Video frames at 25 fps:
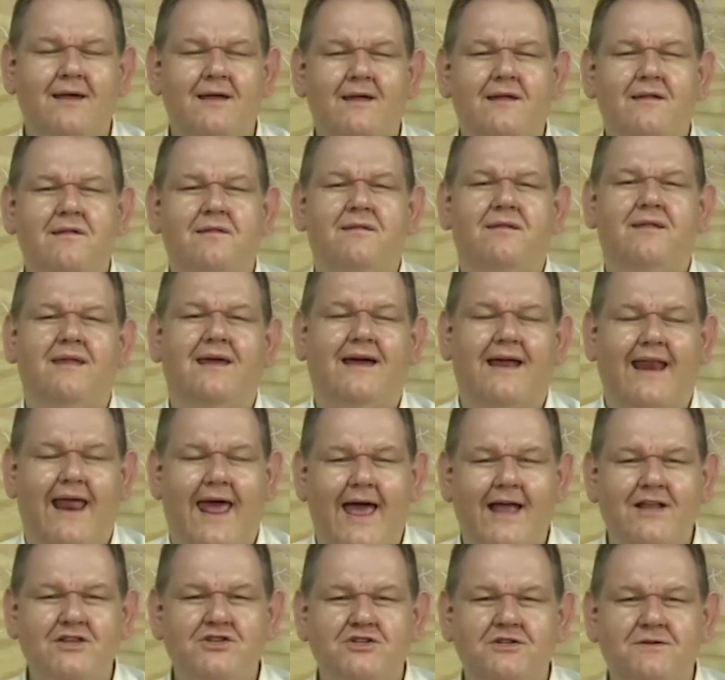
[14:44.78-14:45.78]

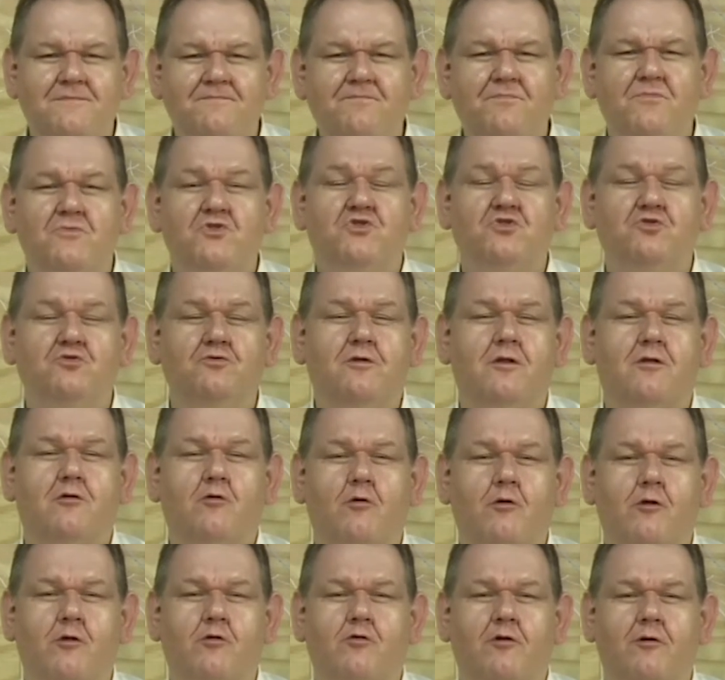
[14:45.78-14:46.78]
Sicredi, juntos
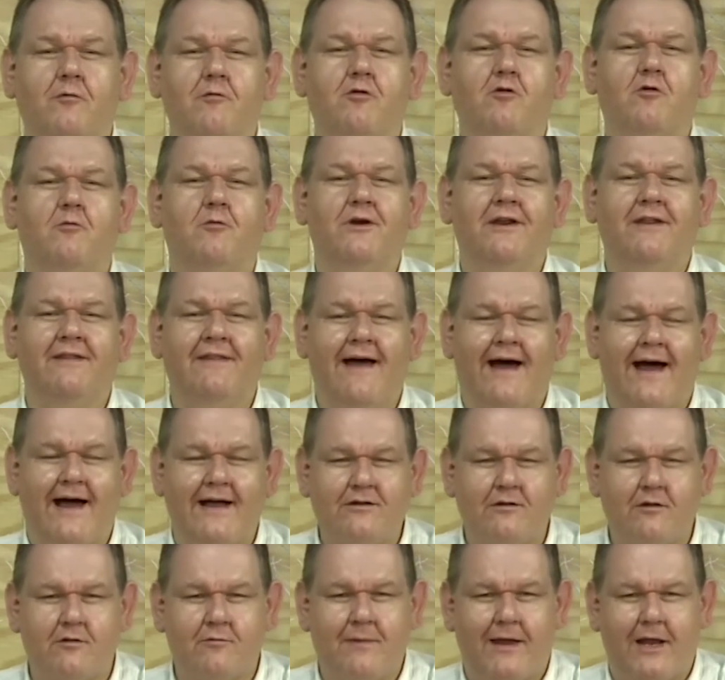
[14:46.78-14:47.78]
construímos
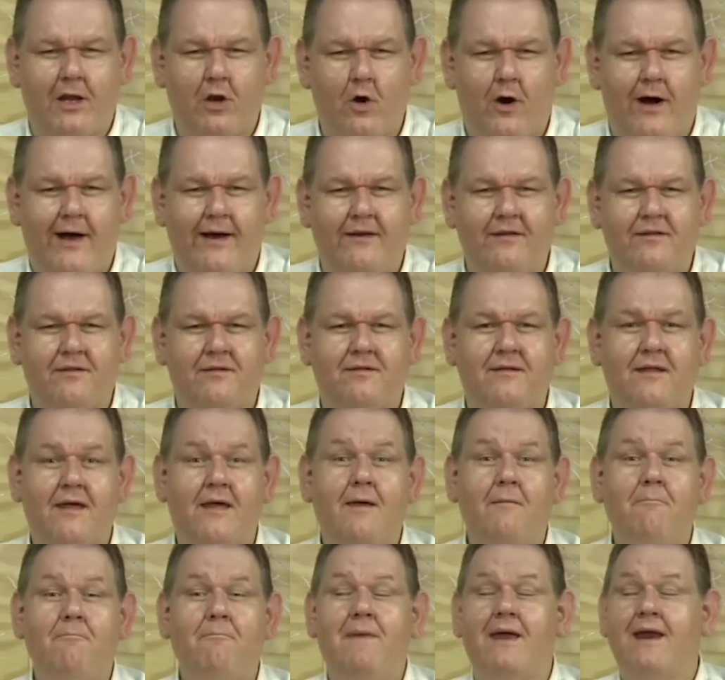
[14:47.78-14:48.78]
comunidades melhores.
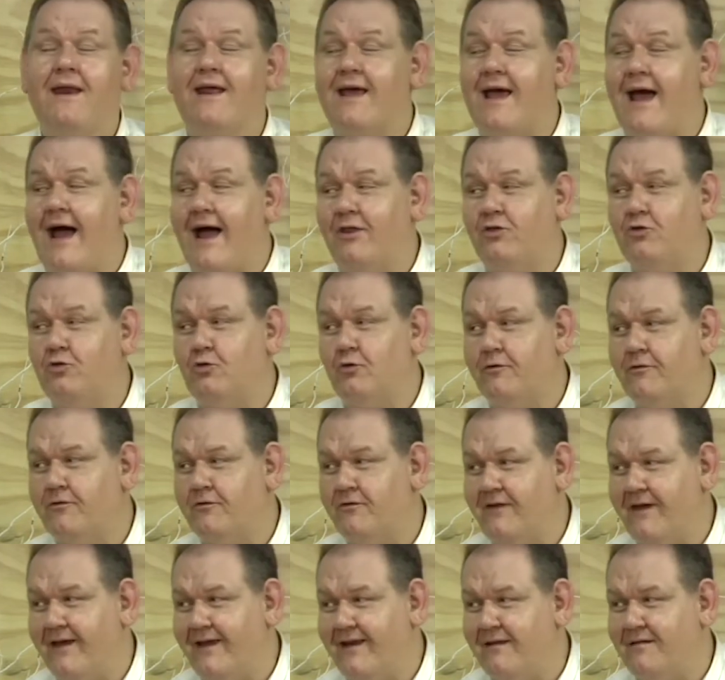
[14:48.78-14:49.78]
Mercator,
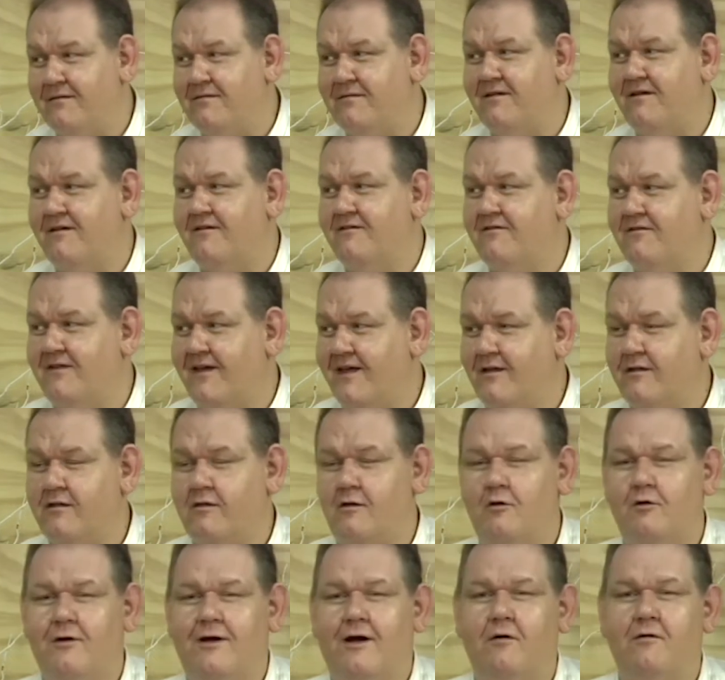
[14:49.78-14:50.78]
feiras e eventos.
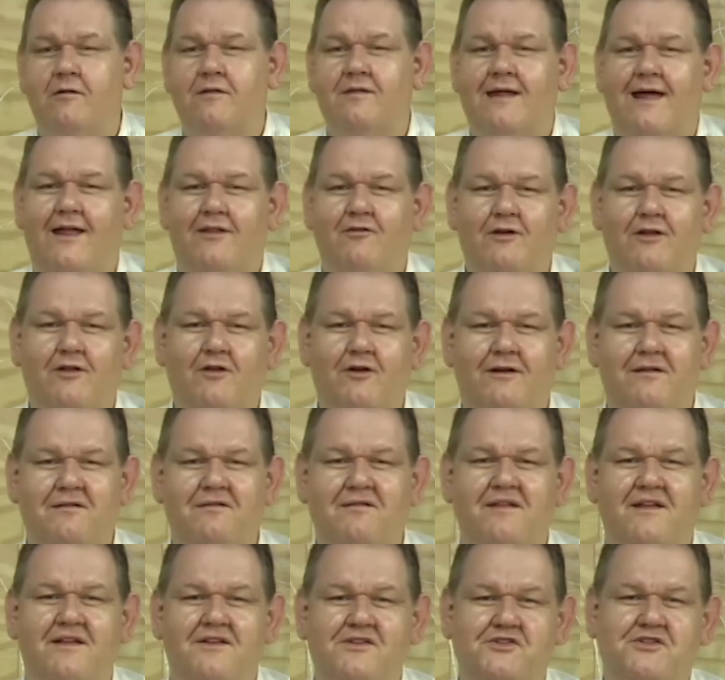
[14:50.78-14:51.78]
Olha o calçado aí, dona
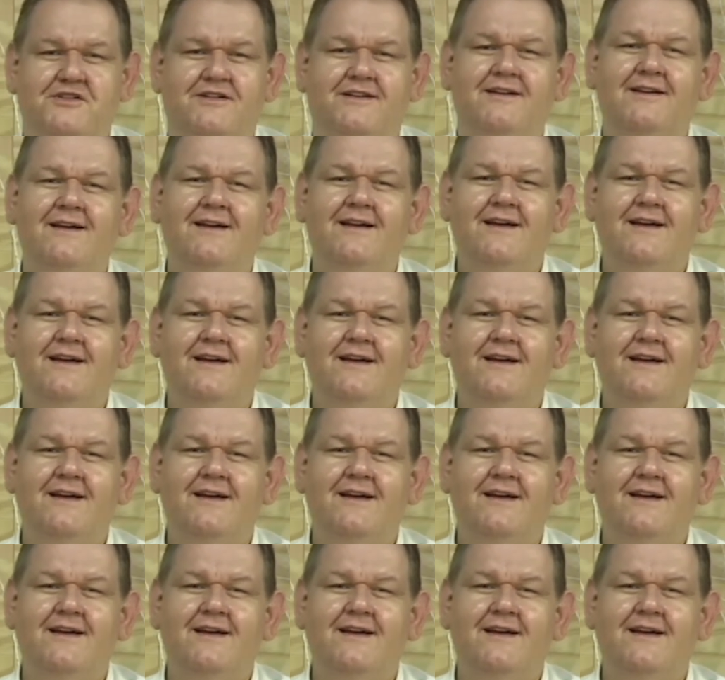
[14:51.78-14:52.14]
Cíntia.